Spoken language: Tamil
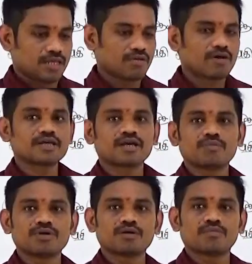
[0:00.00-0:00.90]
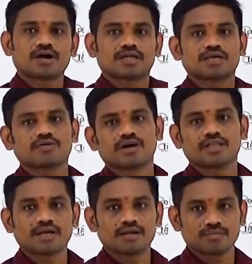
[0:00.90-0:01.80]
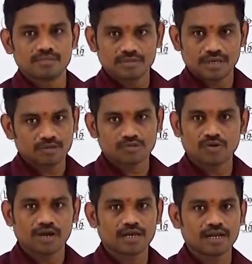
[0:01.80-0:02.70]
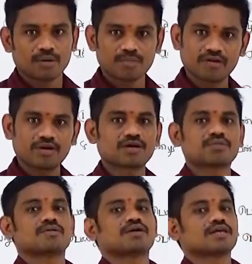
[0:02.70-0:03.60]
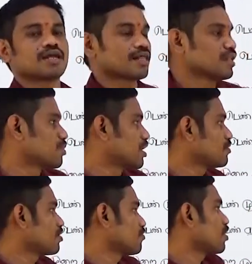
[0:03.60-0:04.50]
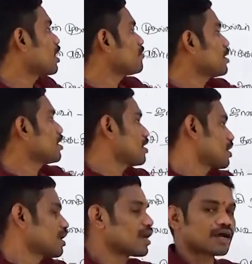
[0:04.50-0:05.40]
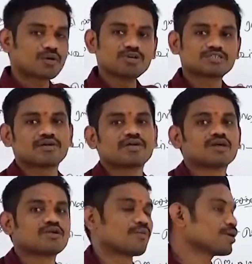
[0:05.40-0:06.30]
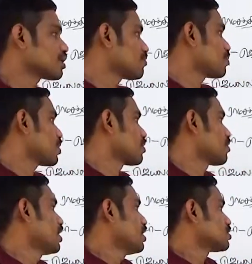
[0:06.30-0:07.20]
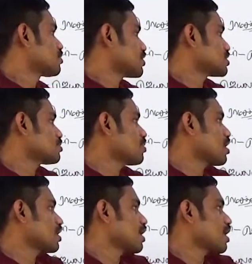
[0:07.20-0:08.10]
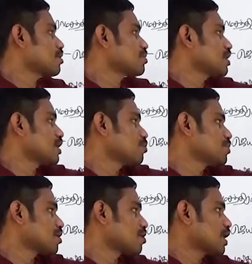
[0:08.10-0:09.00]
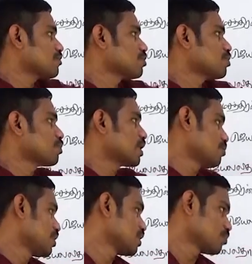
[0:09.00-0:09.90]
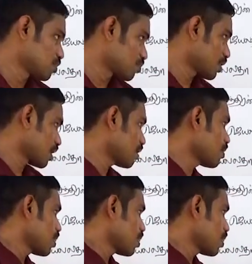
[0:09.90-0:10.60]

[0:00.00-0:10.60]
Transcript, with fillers: தீவிரவாதிகளில் மிதமான தீவிரவாதிகள் சொல்லுவாங்க இல்லைங்களா மிதவான மிதவாதிகள் அந்த மாதிரி இவங்க ஃபுல்லாகவே நாங்கள் கம்யூனிஸ்டாகவே இருக்கணும் அப்படிங்கிற விரும்புகிறாரு ஸோ ஃபஸ்ட்டு மாநாடு யார் அப்படின்னா எம்என் ராய் வந்து பம்பாயில் மீட்டிங் போட்டிருப்பாங்க